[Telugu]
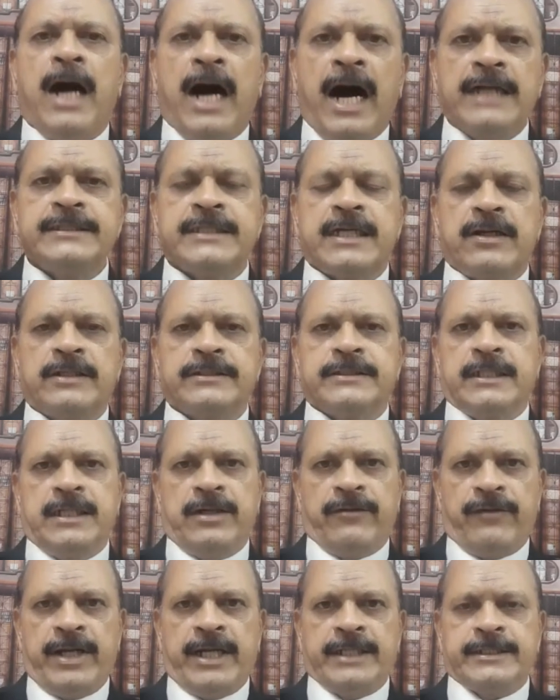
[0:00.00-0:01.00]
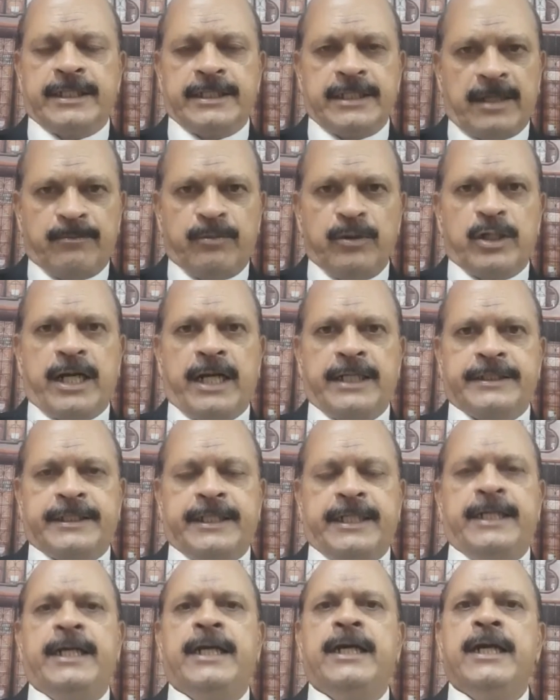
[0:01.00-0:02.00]
ఆ తర్వాత ఎవరైతే డబ్బులు
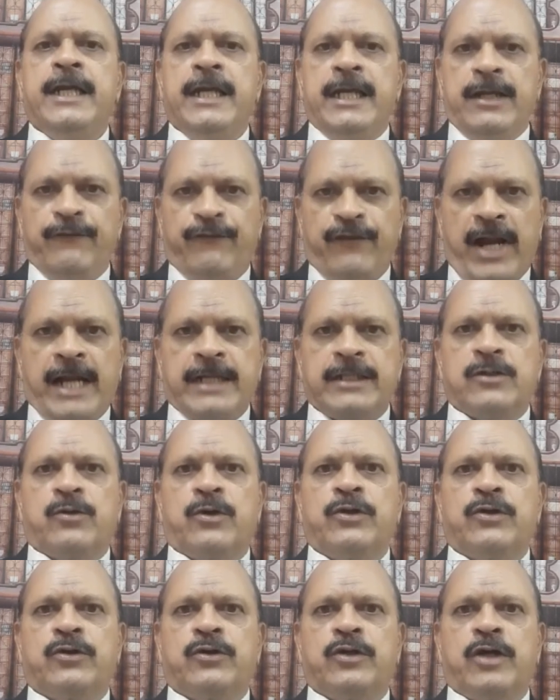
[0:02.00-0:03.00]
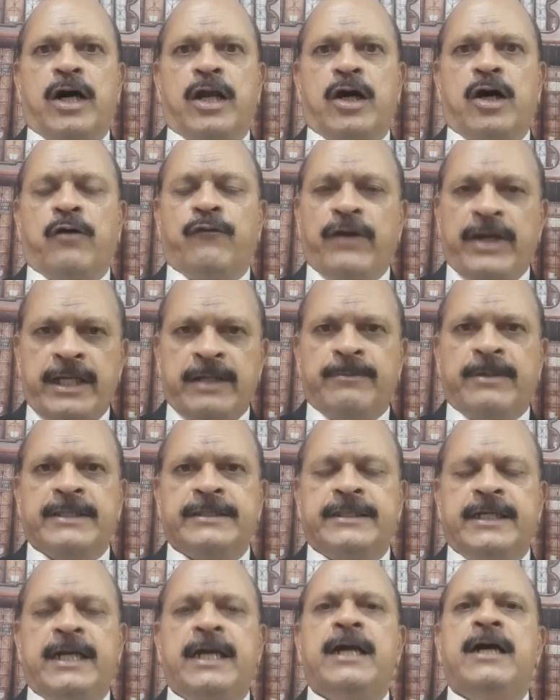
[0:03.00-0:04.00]
కట్టి ఈ ఫ్లాట్లు కొనుక్కున్నారో వెయ్యి
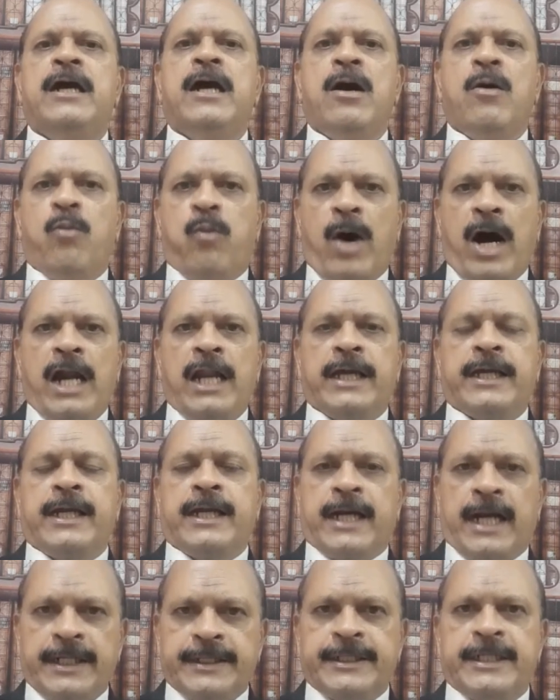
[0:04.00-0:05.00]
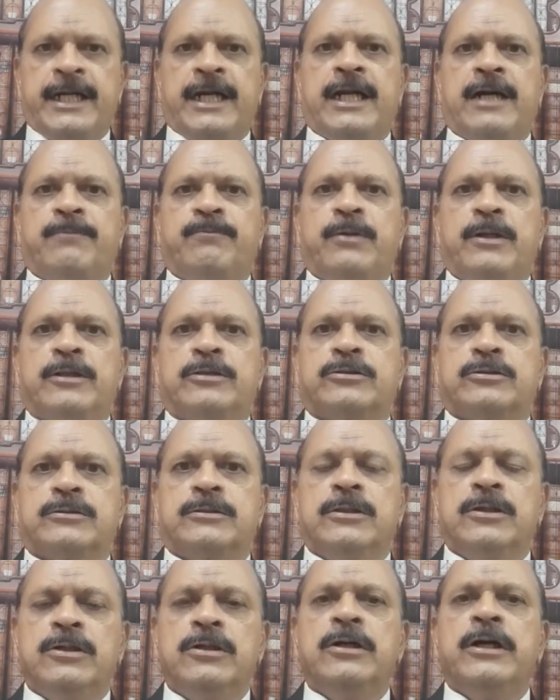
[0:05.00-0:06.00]
మంది వాళ్ళకి కట్టిన
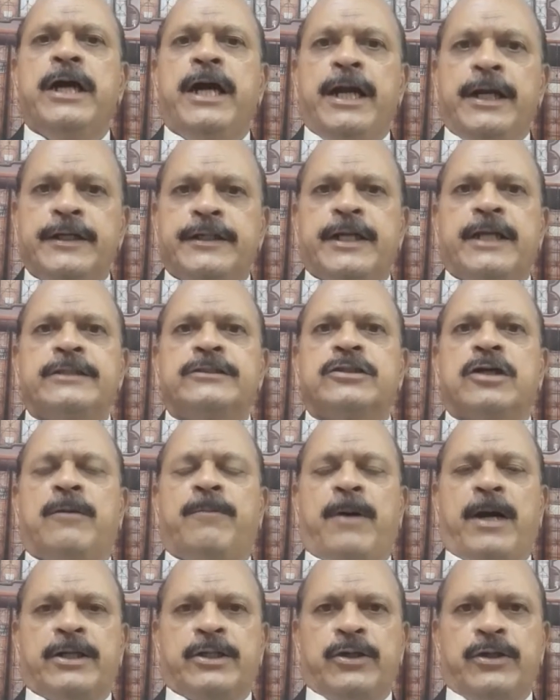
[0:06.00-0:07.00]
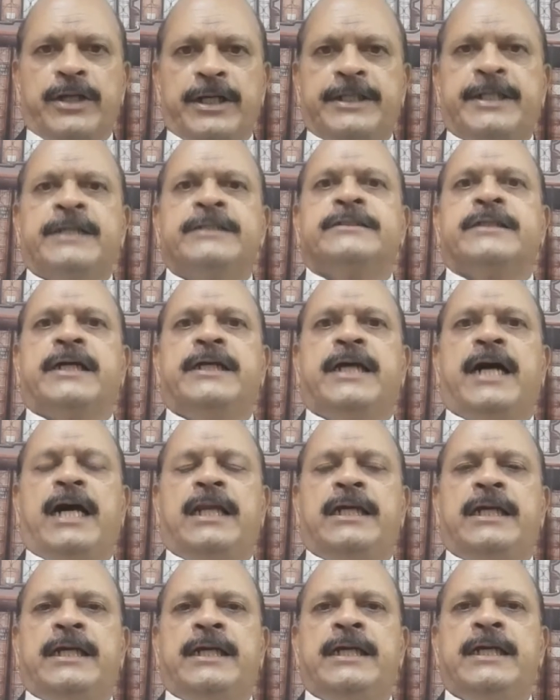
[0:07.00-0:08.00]
డబ్బులు ఇంట్రెస్ట్తో పాటు రిటర్న్
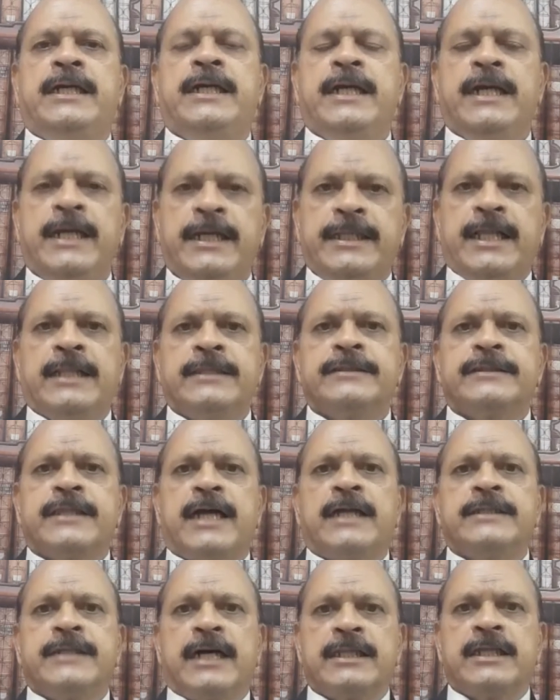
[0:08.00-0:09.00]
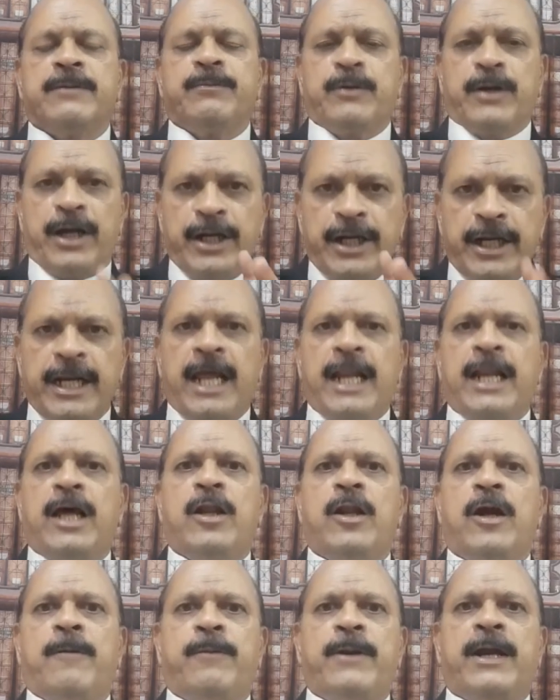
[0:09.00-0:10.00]
చేయాలి ఇదంతా దాదాపు రెండు
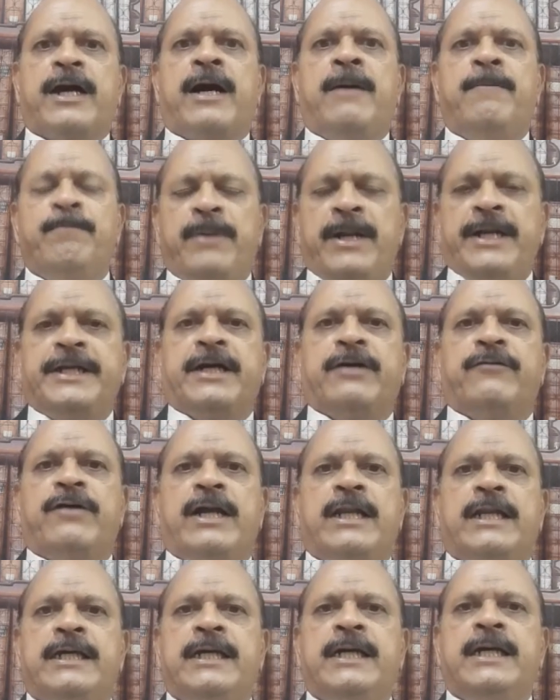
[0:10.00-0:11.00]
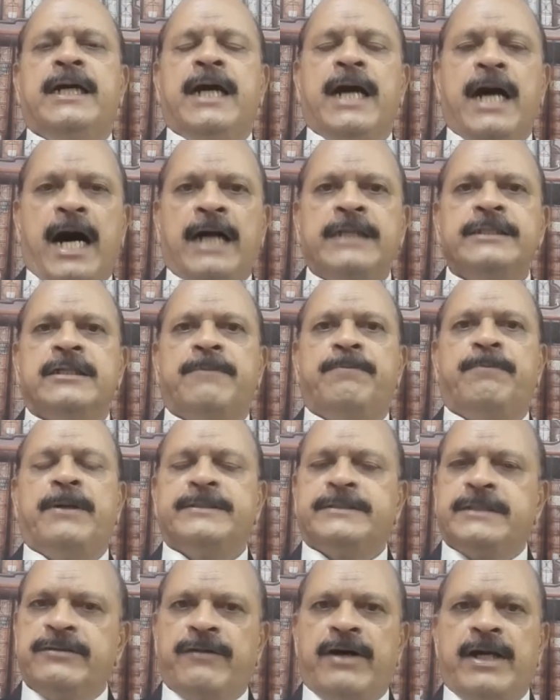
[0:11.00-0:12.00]
నెలల లోపలే కంప్లీట్ అవ్వాలి అని
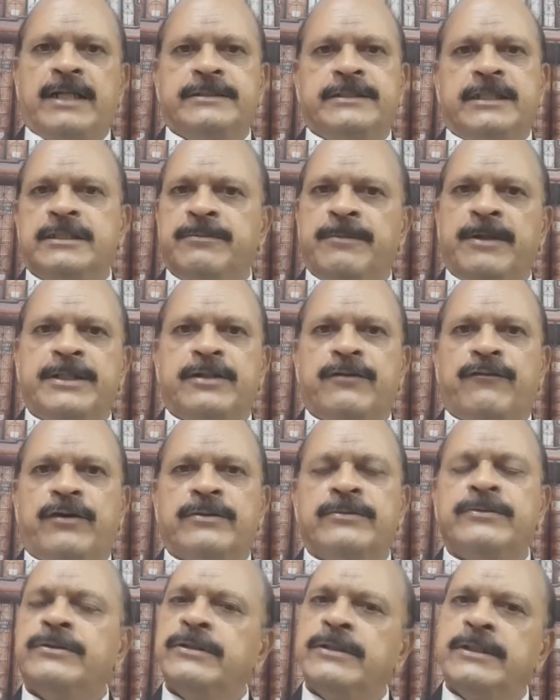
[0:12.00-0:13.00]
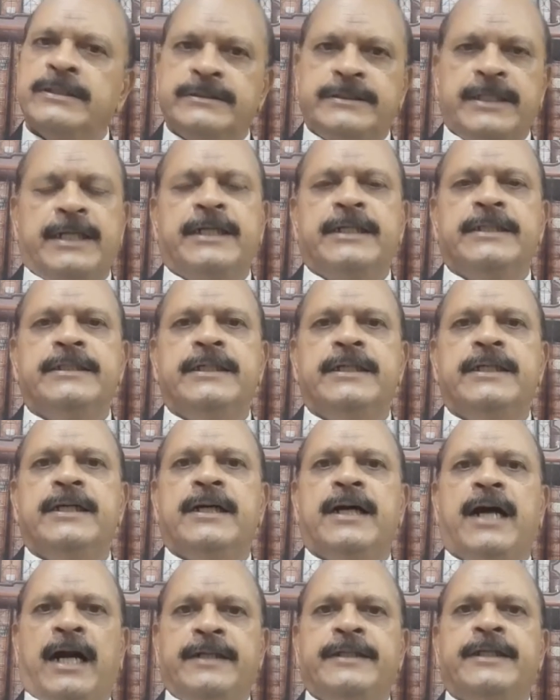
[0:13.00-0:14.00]
చెప్పేసి వాళ్ళ జడ్జిమెంట్ ఇవ్వడం జరిగింది
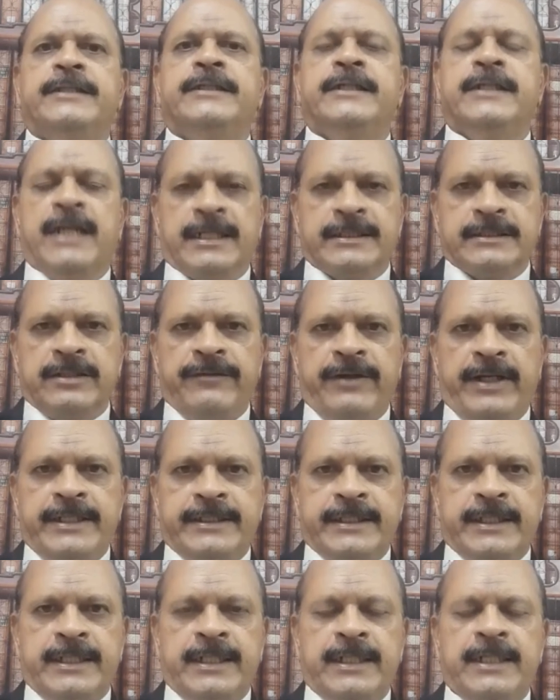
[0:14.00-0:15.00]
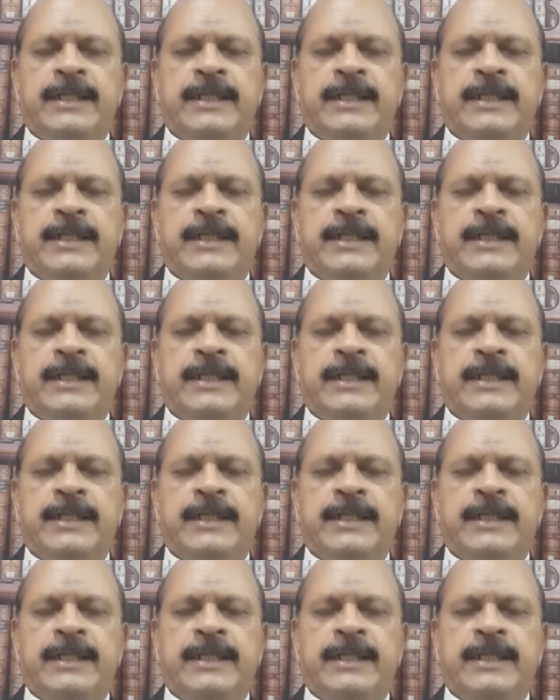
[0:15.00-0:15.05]
అంటే దీని అర్థం ఏంటి